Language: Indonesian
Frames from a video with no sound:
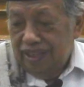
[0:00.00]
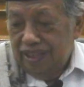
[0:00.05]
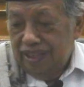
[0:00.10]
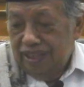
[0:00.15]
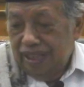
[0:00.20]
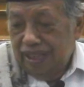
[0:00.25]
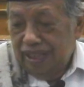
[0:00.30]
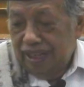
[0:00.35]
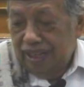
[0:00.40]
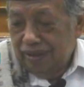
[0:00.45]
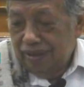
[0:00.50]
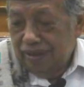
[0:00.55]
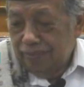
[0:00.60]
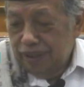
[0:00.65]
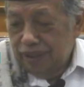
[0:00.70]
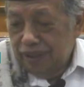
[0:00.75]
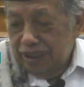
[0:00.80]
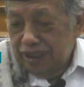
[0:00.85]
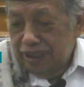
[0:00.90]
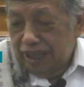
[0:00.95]

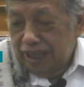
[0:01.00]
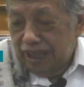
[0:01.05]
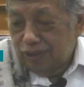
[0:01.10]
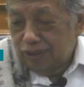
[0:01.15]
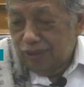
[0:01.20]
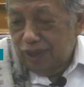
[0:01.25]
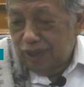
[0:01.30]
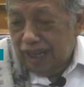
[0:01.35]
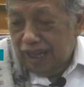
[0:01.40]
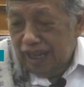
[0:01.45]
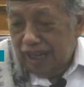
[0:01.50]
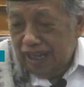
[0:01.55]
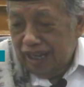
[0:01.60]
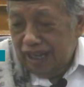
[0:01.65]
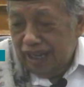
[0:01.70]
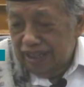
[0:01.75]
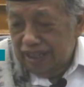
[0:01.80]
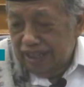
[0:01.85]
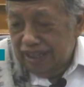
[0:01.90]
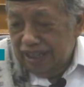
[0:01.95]
Yang tidak
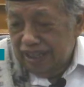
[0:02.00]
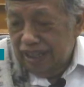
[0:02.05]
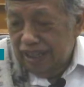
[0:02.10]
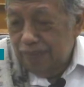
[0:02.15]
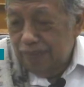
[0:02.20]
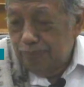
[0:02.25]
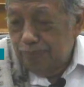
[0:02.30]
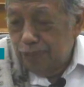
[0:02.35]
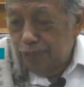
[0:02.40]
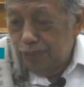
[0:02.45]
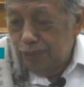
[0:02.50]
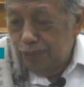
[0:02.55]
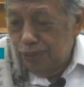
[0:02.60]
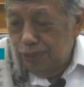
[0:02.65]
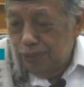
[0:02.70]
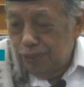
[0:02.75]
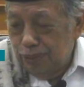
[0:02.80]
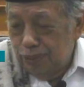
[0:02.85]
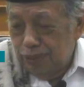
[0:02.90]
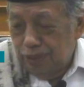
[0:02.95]
sholat nipu,
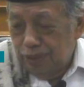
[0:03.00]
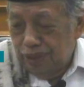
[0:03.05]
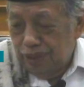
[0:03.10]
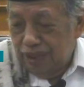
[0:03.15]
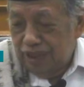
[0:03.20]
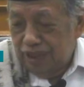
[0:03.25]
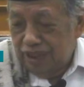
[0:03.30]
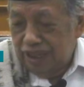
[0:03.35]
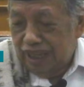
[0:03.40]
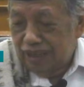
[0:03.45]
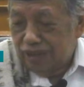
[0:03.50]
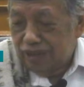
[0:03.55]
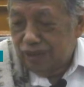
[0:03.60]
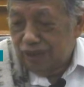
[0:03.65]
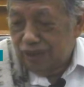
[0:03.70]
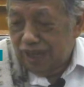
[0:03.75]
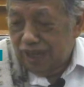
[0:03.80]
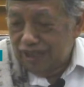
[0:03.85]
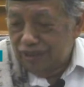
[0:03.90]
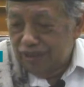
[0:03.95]
yang
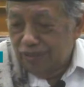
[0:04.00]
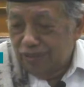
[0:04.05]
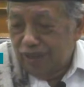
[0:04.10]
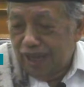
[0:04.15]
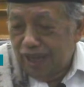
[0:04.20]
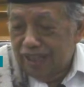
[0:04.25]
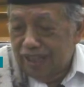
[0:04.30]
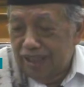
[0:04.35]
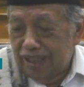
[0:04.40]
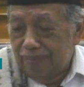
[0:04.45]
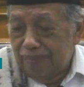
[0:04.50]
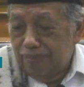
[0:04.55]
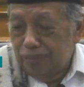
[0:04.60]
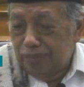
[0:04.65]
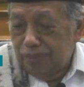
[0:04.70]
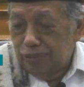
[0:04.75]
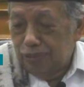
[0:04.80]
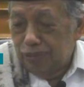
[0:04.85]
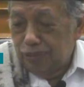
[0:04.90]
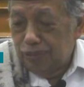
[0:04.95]
sholat juga
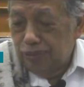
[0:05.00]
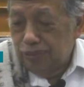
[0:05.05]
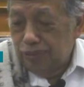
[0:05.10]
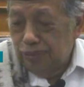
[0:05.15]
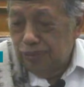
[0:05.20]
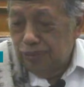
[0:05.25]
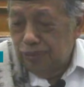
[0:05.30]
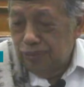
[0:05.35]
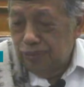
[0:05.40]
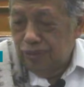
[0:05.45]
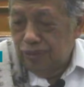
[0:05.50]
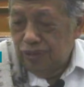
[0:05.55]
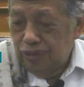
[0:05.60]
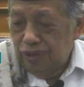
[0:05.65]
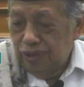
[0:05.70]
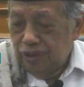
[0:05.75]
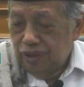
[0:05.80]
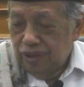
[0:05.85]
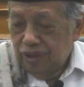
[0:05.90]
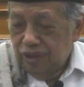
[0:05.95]
nipu
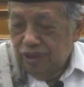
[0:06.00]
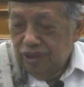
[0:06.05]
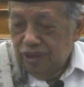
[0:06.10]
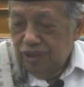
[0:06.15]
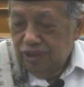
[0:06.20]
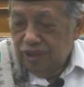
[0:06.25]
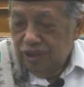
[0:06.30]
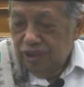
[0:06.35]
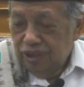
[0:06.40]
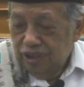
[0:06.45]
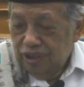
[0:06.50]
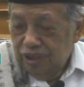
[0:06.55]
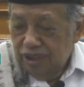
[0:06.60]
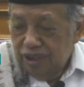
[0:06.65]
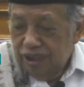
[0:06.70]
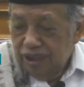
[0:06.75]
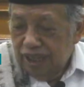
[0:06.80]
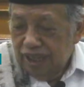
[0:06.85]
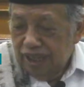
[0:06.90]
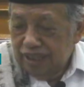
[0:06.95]

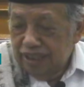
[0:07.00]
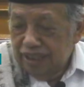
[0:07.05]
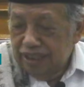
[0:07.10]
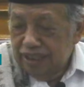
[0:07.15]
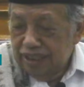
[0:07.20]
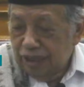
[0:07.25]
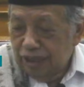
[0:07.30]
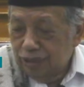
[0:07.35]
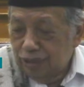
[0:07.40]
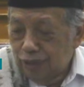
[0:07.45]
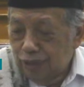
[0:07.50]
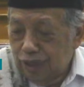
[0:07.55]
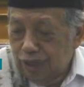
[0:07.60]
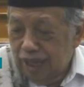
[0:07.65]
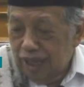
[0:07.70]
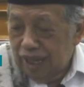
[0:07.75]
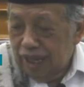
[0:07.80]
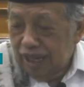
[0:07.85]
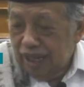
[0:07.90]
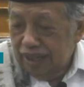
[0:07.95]
yang tidak
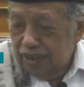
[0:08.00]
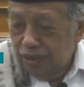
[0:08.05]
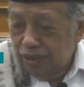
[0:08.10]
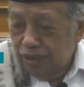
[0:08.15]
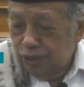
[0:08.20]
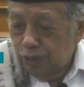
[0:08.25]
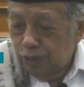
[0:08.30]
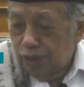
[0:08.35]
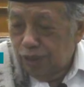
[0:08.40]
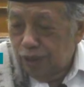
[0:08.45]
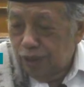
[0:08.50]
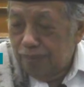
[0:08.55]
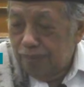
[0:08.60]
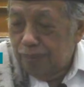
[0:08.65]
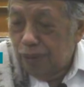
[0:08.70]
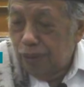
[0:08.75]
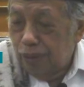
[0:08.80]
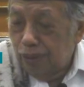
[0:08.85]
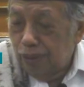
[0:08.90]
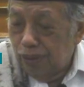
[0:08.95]
sholat suka
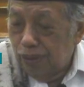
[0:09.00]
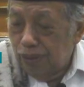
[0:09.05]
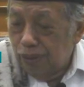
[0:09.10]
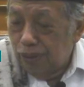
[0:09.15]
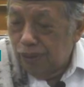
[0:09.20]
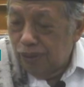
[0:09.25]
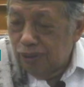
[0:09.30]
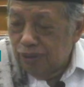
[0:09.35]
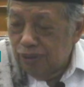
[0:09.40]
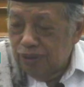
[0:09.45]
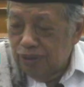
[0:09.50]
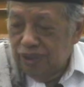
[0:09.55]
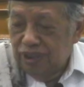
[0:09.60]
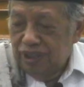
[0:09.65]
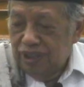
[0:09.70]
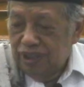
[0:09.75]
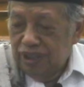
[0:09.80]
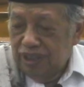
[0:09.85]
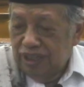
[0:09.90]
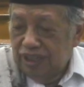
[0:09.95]
bohong,
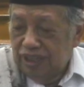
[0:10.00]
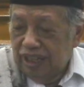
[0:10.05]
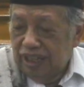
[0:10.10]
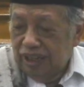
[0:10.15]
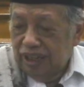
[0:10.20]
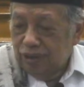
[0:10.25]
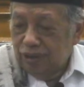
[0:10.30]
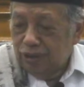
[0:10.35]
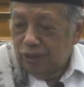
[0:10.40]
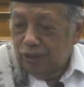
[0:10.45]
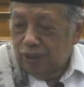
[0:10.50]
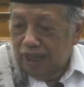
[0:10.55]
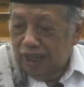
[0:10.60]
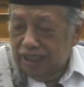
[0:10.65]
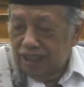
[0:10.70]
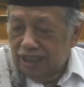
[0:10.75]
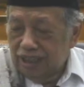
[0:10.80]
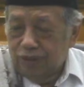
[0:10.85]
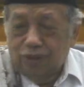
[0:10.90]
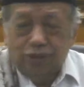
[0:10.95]
yang
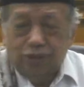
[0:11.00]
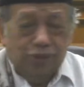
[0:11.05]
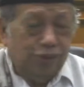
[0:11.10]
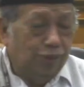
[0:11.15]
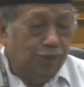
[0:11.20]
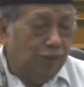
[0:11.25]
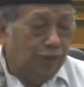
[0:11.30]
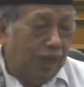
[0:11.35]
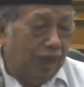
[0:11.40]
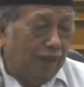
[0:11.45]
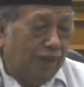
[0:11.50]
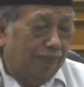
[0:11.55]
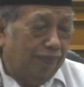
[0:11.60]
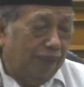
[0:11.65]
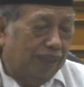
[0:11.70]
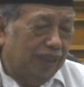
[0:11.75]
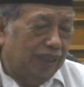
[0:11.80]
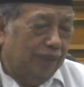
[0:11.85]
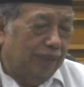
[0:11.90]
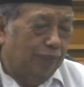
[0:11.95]
sholat kok juga
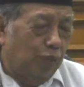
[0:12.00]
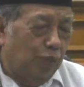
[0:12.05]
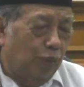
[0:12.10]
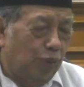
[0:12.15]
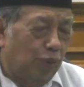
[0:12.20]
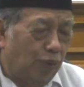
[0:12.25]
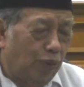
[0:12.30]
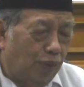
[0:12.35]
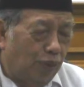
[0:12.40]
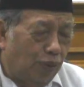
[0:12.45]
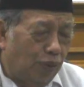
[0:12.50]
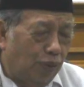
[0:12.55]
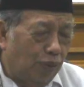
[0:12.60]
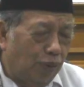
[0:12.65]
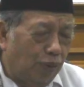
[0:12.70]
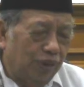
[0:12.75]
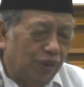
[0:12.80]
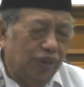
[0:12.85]
masih bohong.